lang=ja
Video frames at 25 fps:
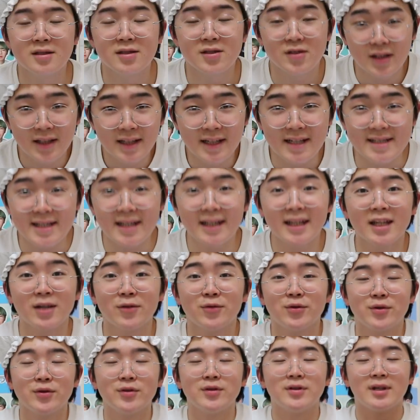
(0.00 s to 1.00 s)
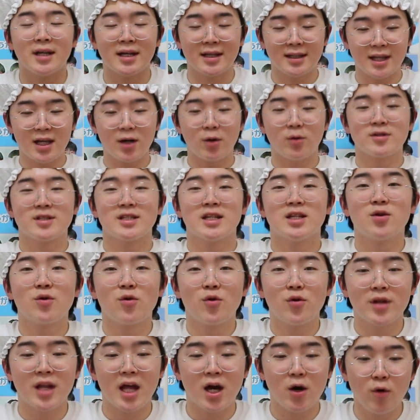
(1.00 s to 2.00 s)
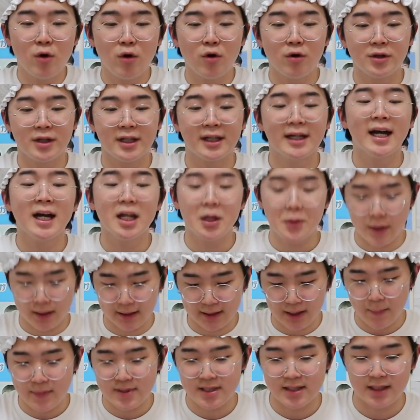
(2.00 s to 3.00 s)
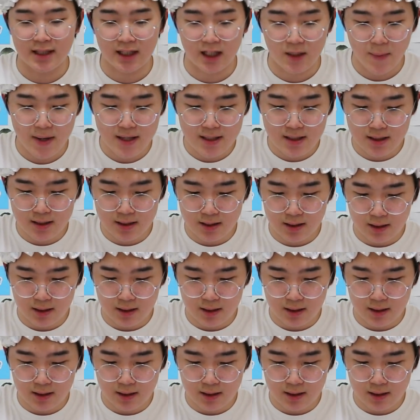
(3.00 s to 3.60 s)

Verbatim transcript: 次にさっきふるっていたこちらの粉を2回に分けて混ぜていきます